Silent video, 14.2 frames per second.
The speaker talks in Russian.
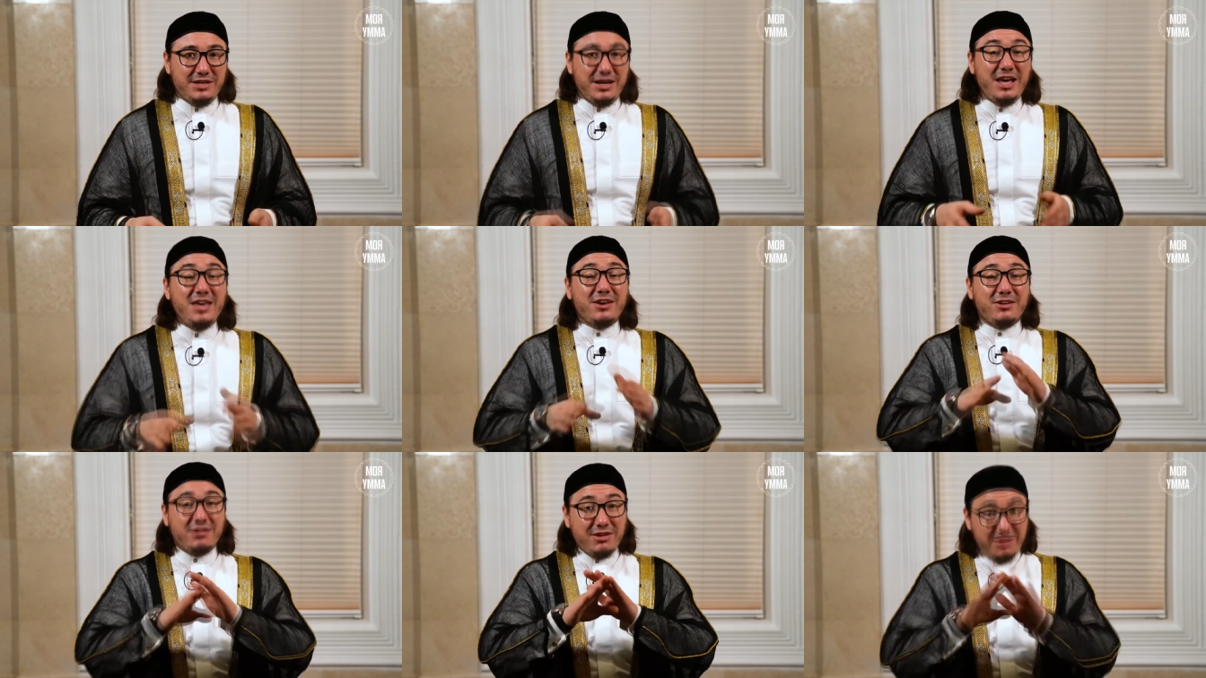Ля
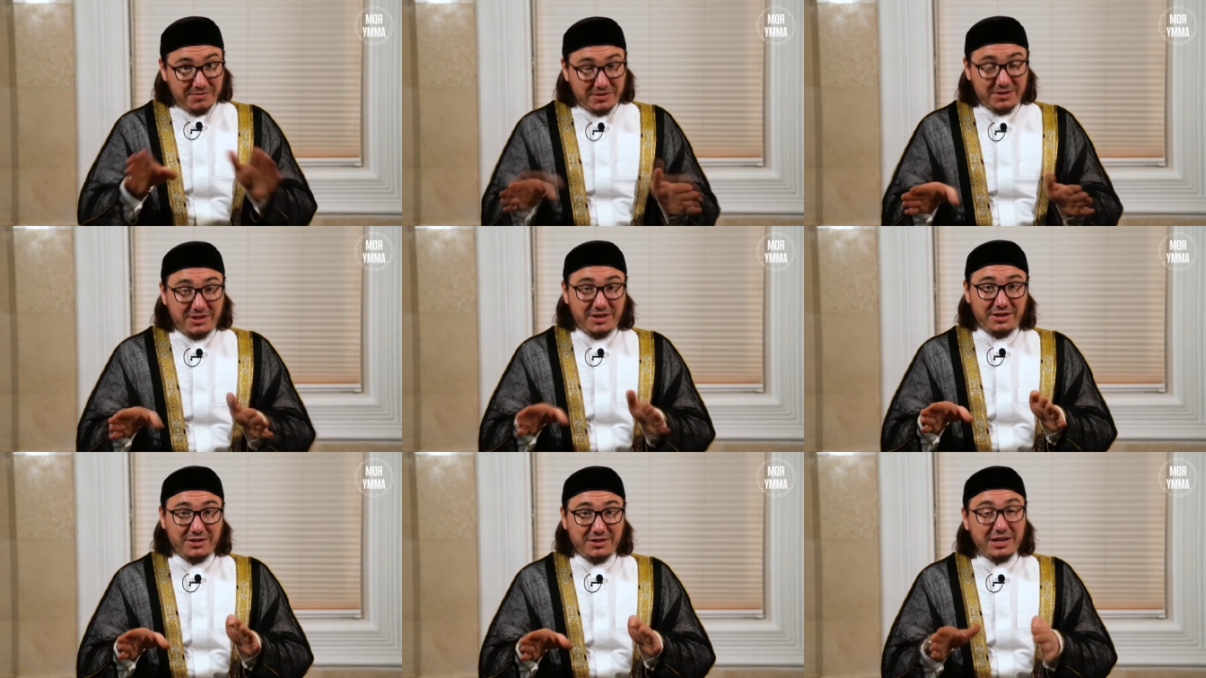икрах
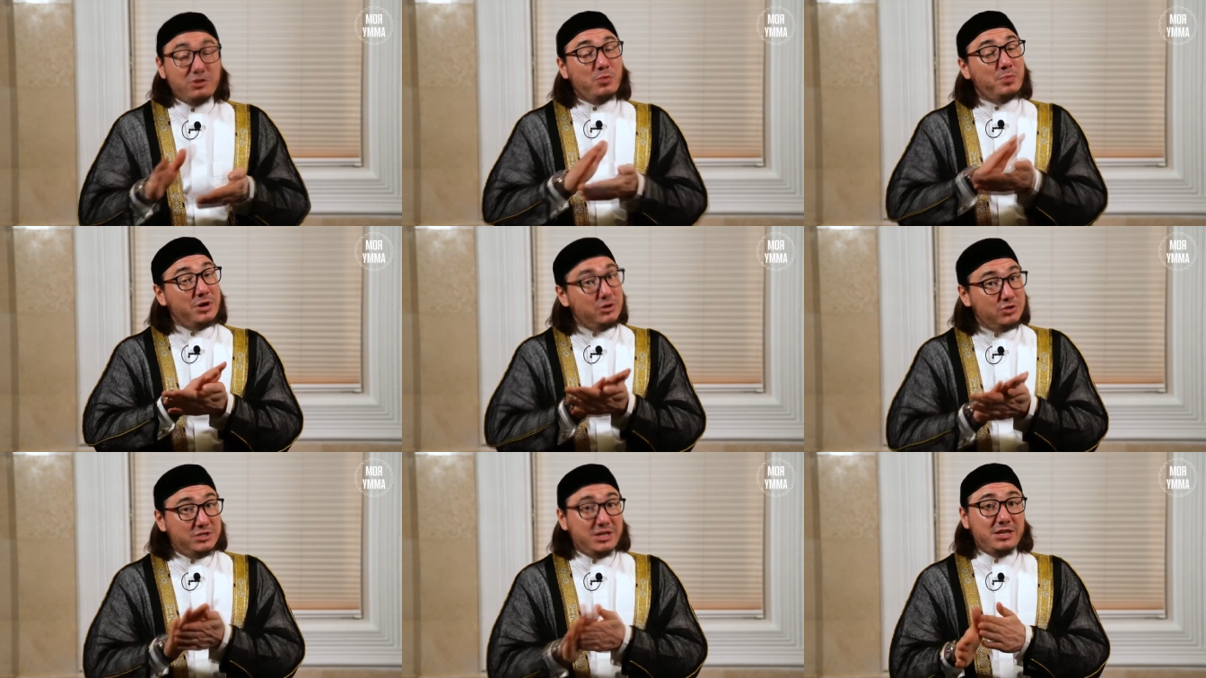виддин. Нету
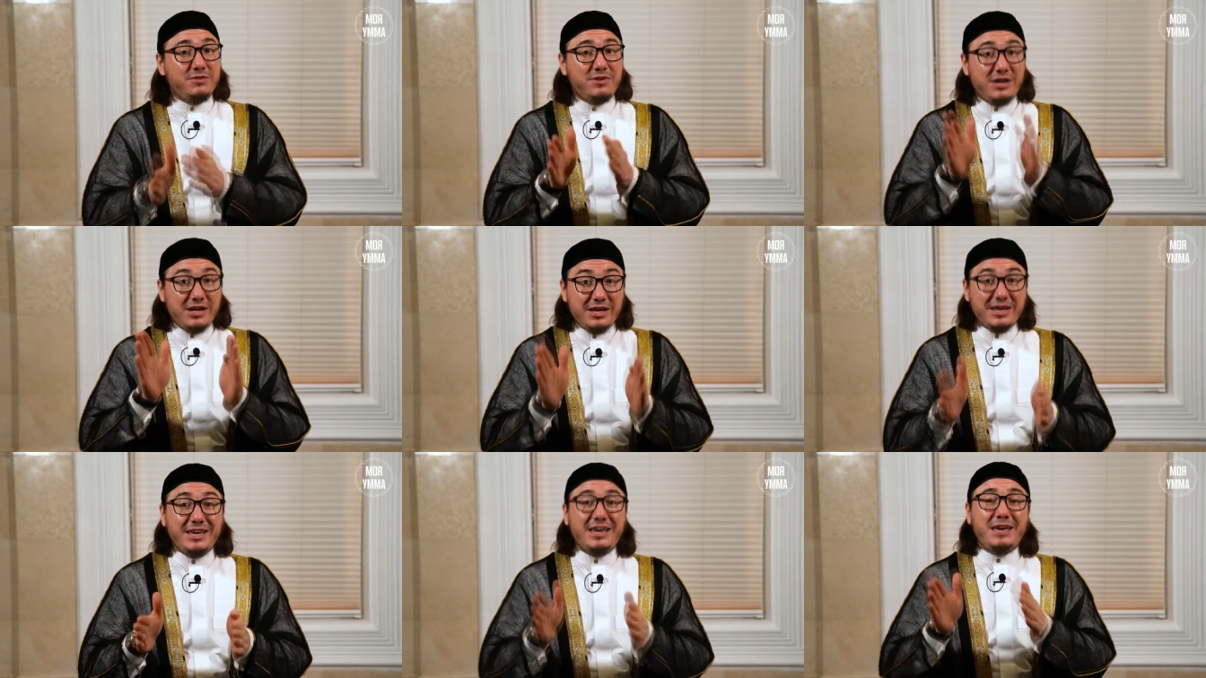принуждения в
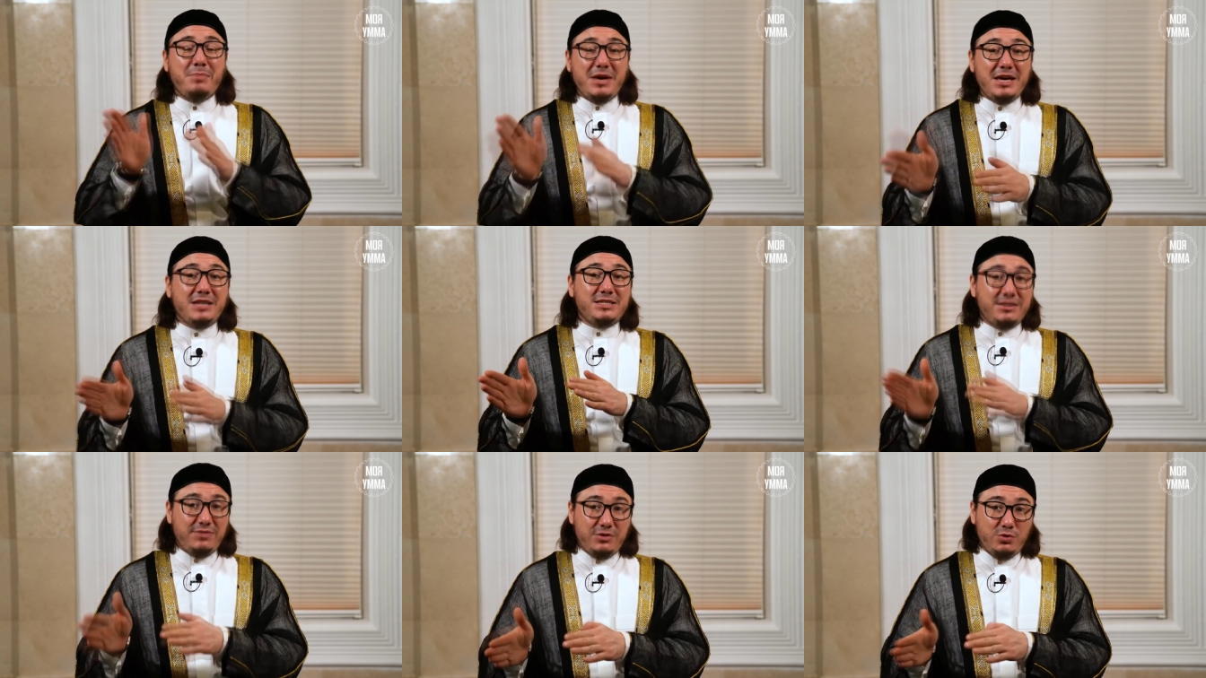религии,
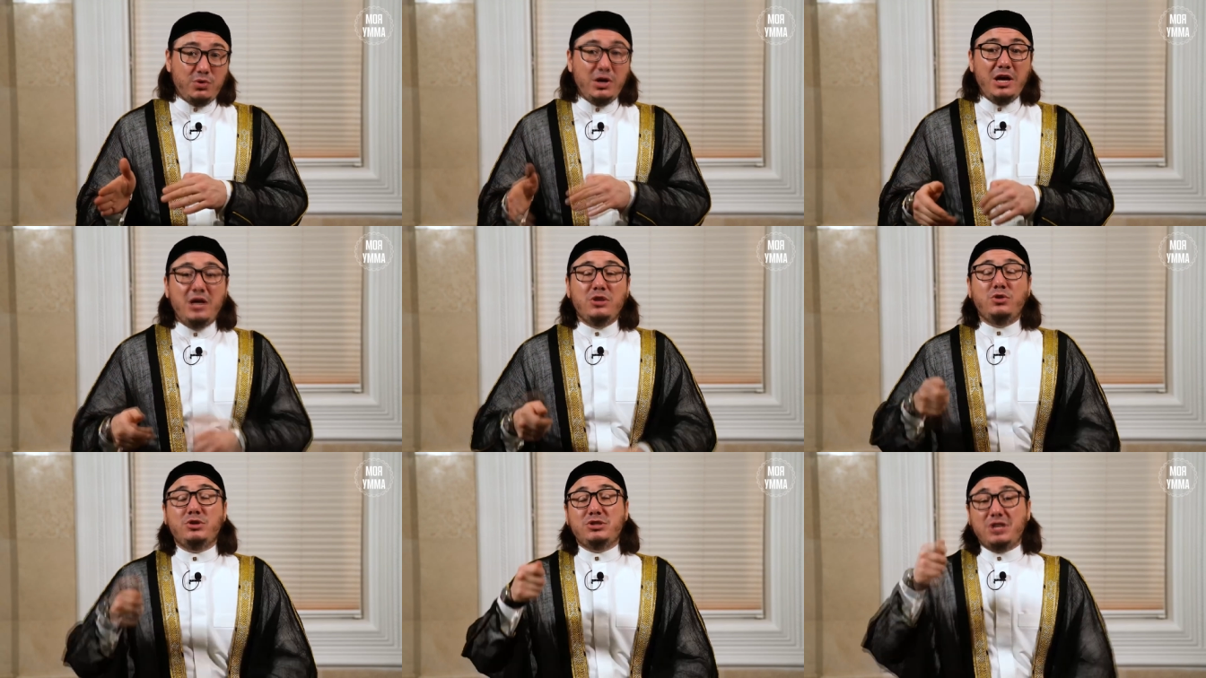имеется в виду
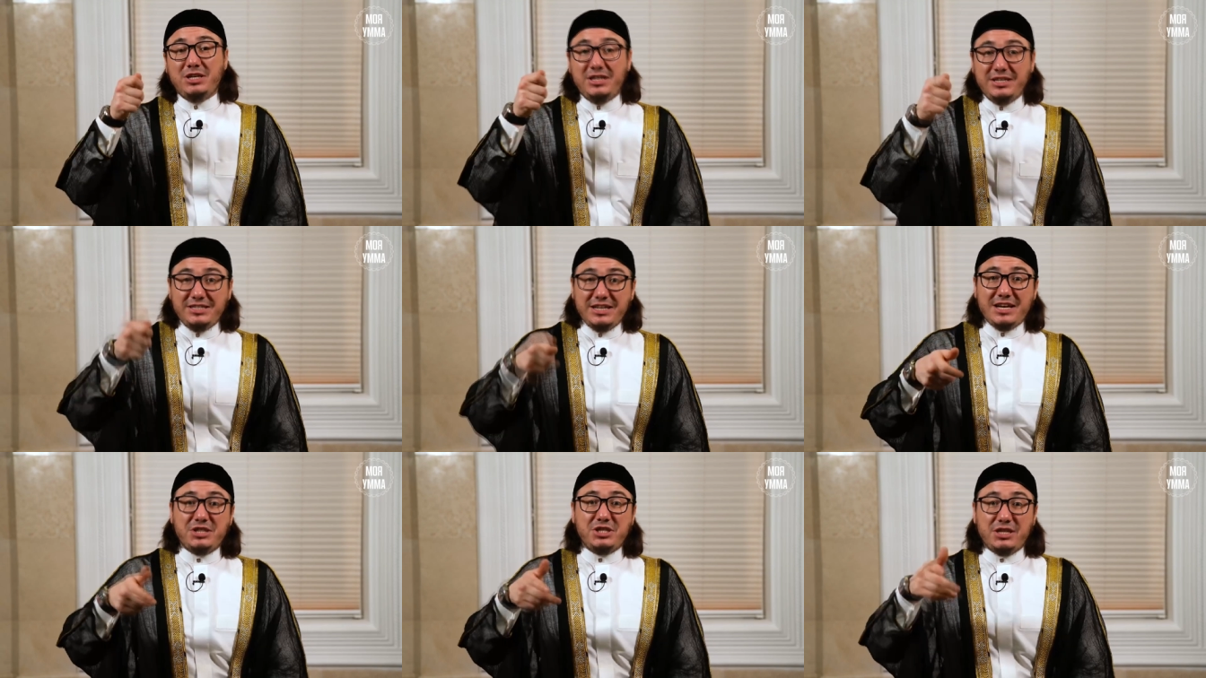то, что
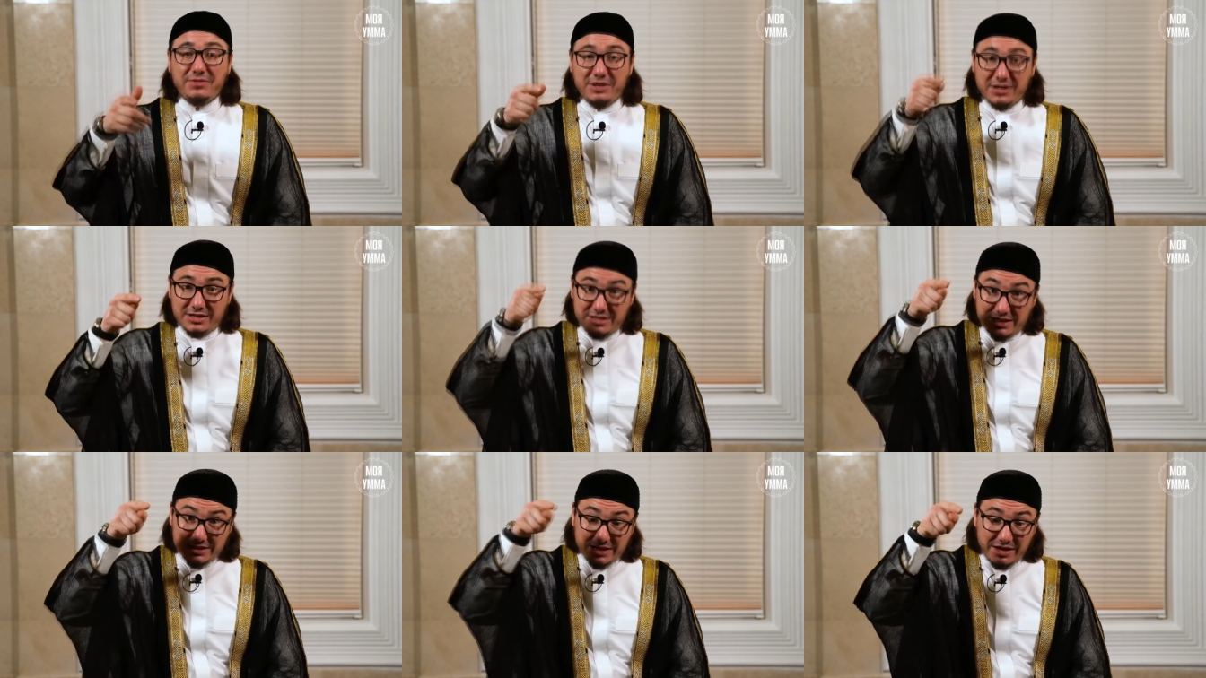нельзя человека
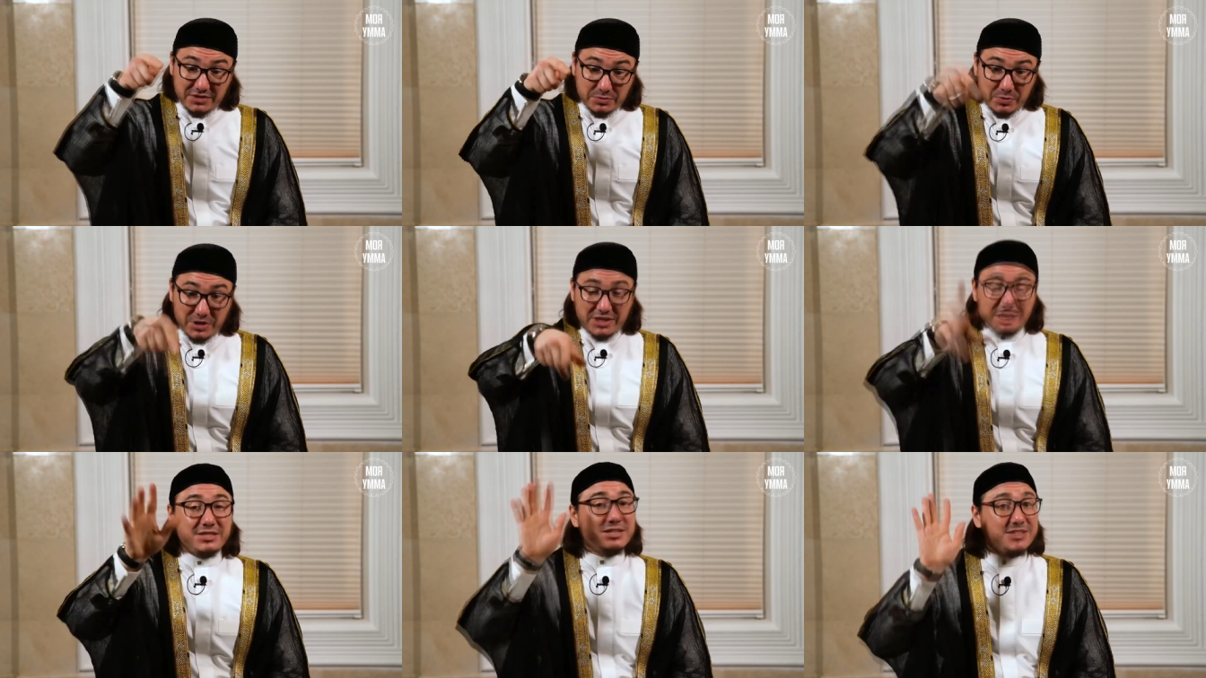заставить
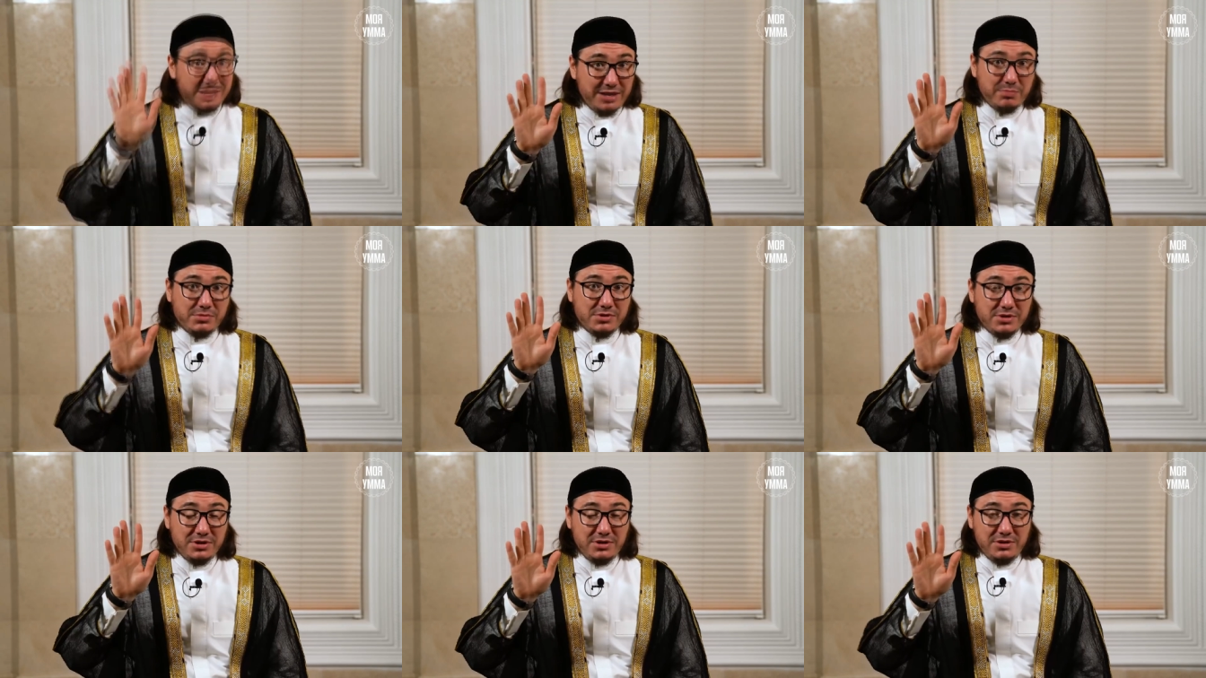принять
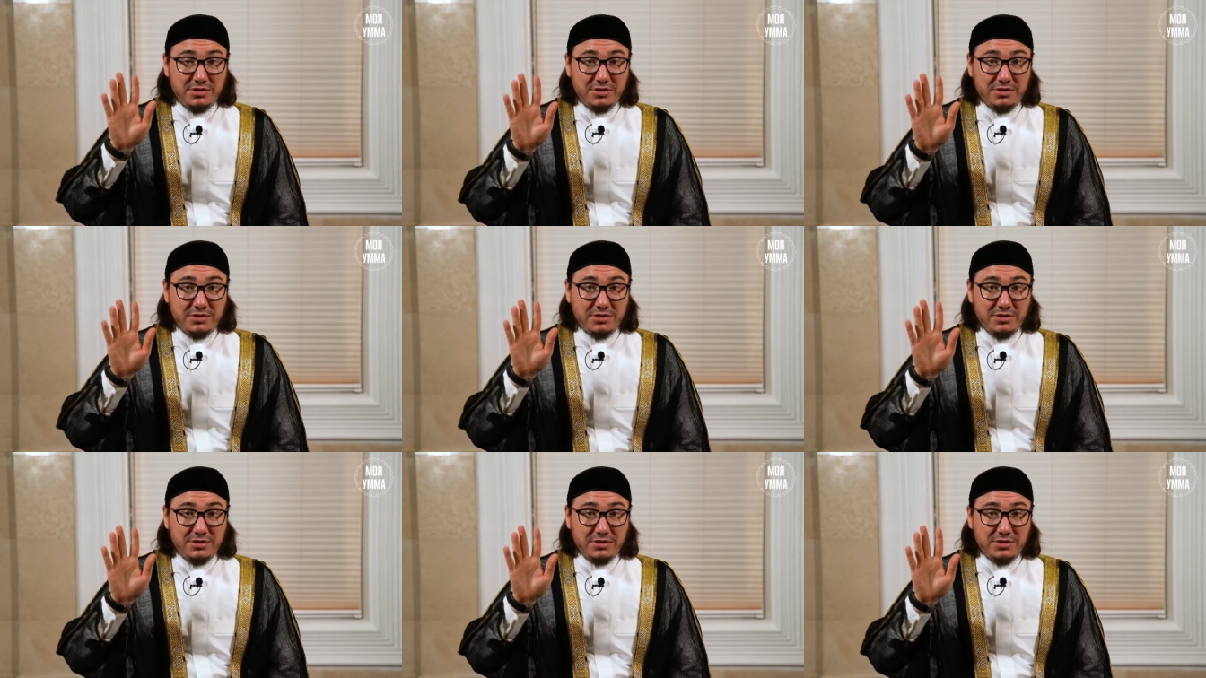ислам.